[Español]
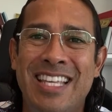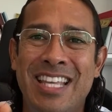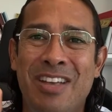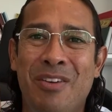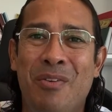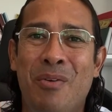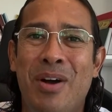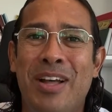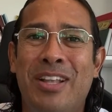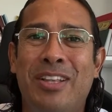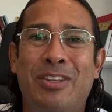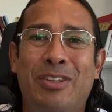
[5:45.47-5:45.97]
y
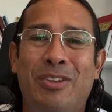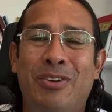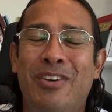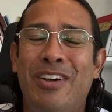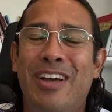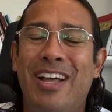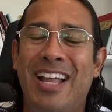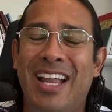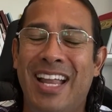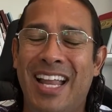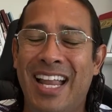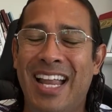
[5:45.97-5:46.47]

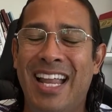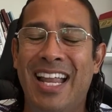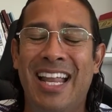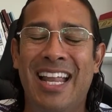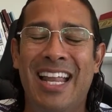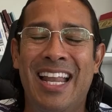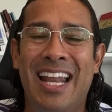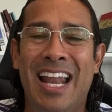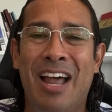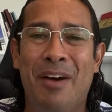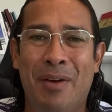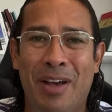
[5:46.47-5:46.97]
cuánto
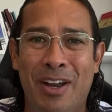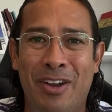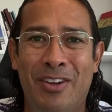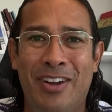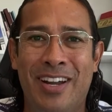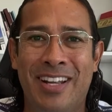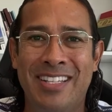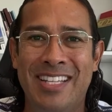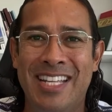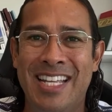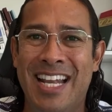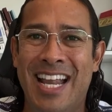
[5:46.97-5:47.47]
la
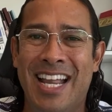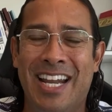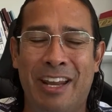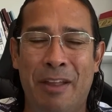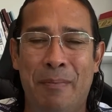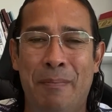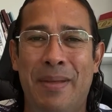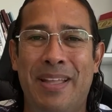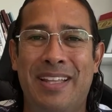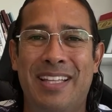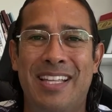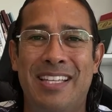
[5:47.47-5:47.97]
valoras y la
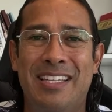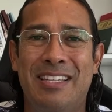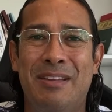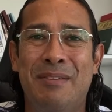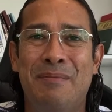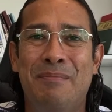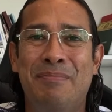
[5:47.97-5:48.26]
respetas.